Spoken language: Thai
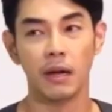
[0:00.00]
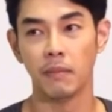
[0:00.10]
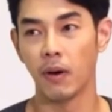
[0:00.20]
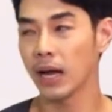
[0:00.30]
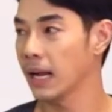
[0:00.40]
เพ
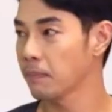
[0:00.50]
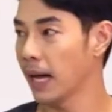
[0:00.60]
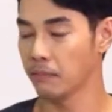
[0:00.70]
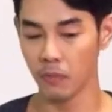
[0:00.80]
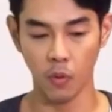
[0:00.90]
ราะการผัด
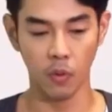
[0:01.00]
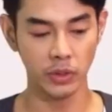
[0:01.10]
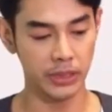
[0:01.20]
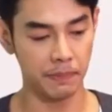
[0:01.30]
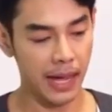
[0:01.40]
หมู
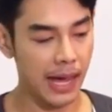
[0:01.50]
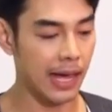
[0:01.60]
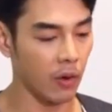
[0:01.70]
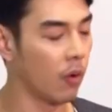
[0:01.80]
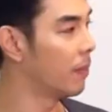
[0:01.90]
15 โล